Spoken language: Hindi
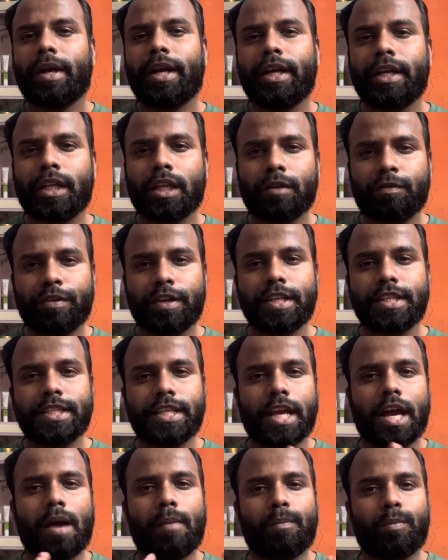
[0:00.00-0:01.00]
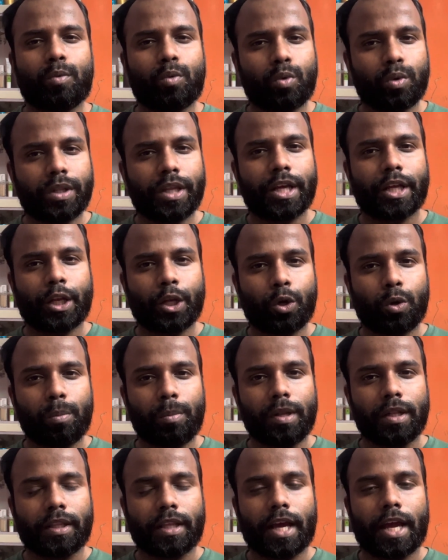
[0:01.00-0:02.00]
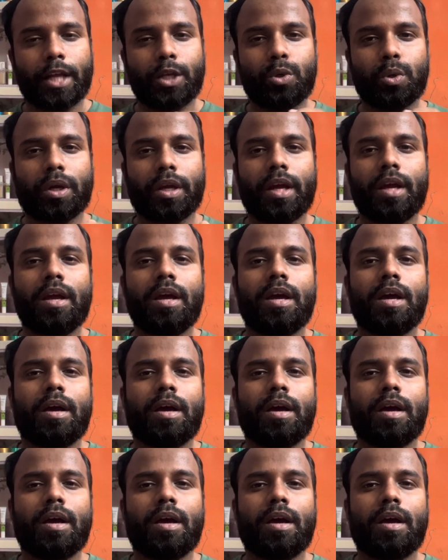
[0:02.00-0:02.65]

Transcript: इंटरफेस यहाँ आपको देखने को मिलता है जो कि